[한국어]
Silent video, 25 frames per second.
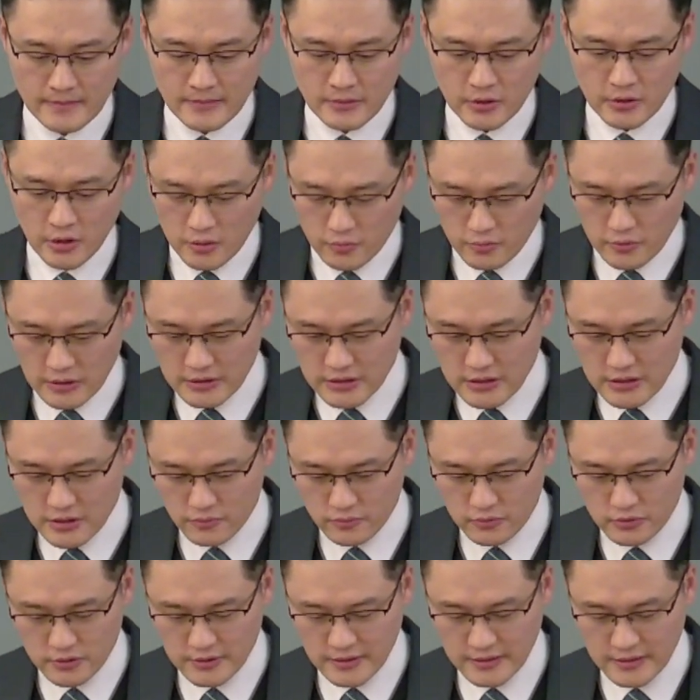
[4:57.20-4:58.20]
여러분께
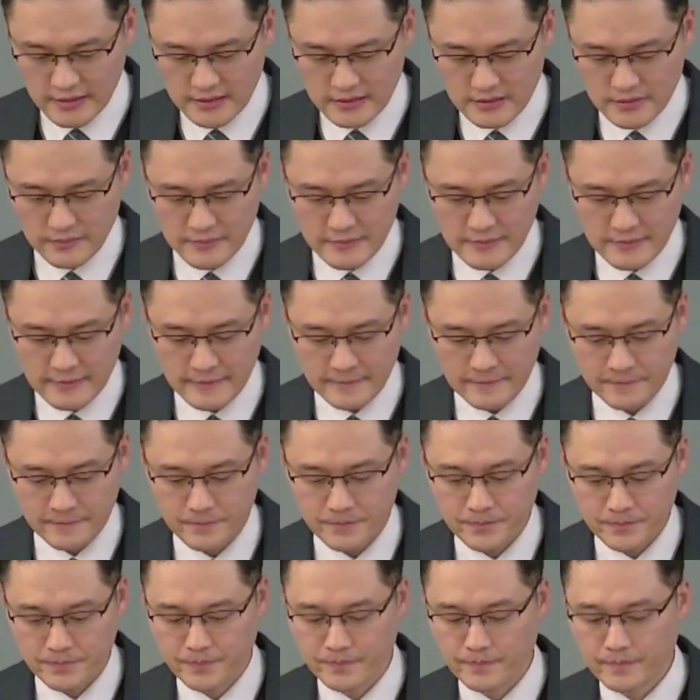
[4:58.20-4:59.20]
질문을 드리겠습니다.
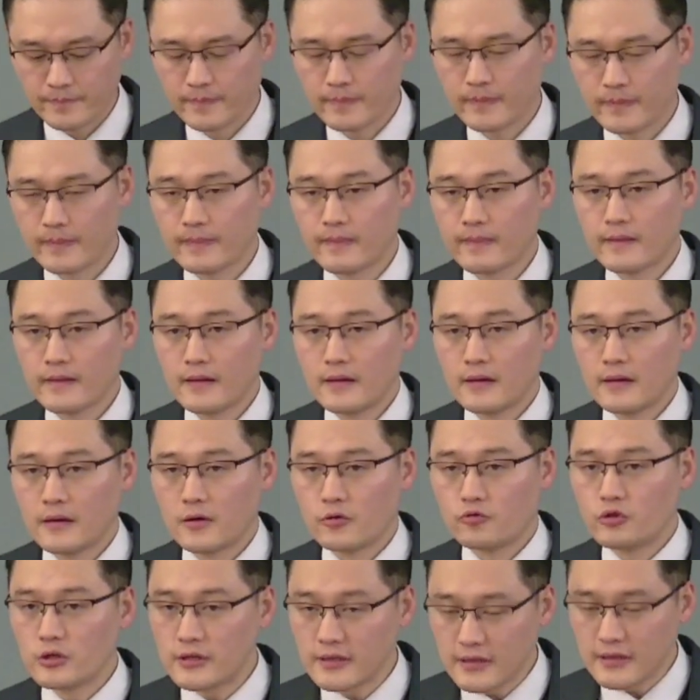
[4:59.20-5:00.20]

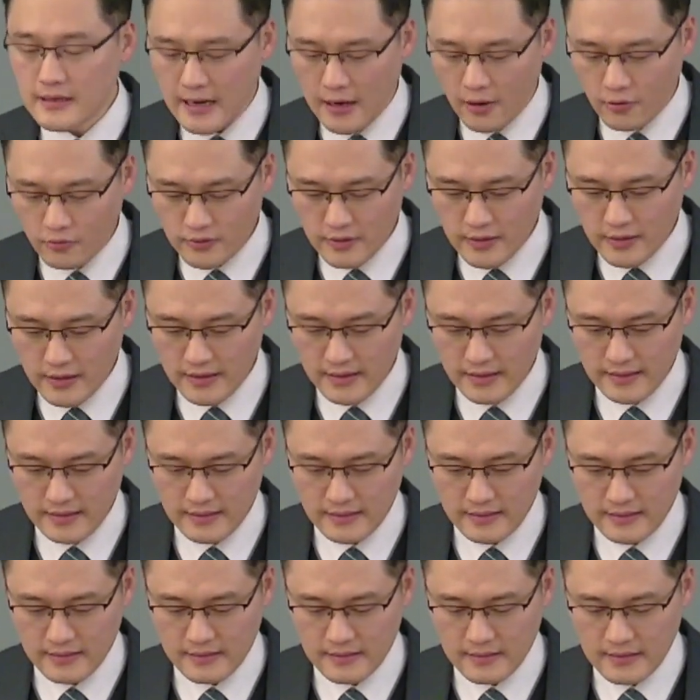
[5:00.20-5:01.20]
우리들 가운데
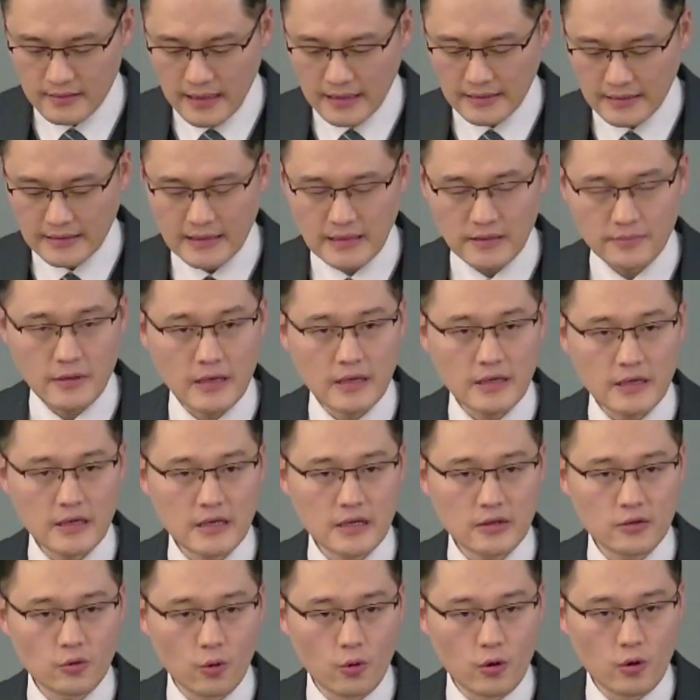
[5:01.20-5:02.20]
하나님의
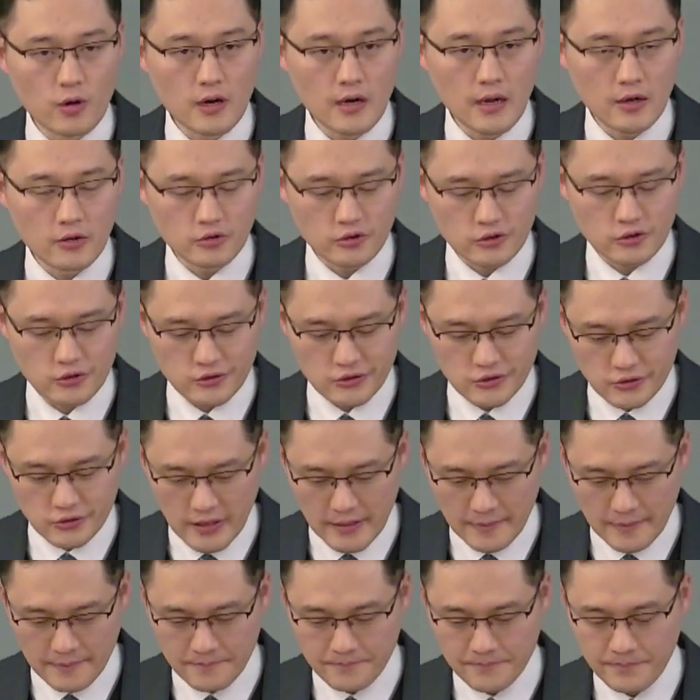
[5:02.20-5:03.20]
이 놀라운
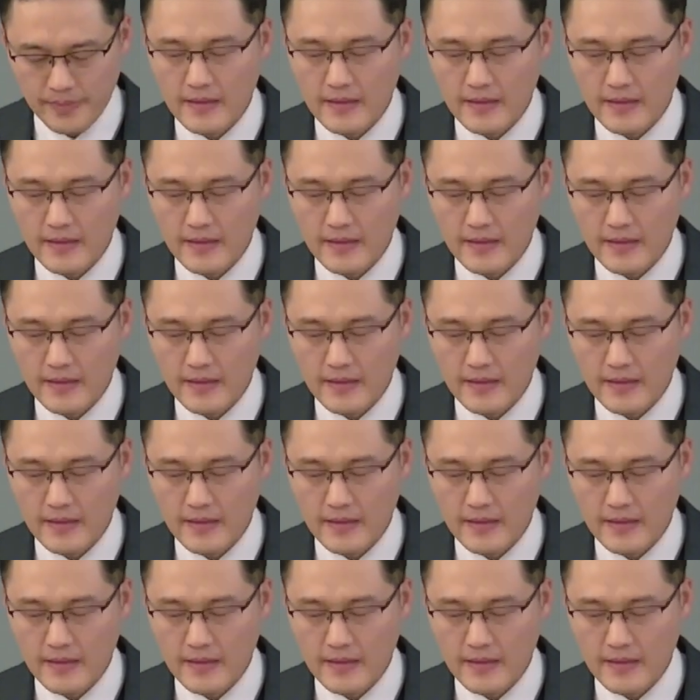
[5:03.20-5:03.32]
극률함,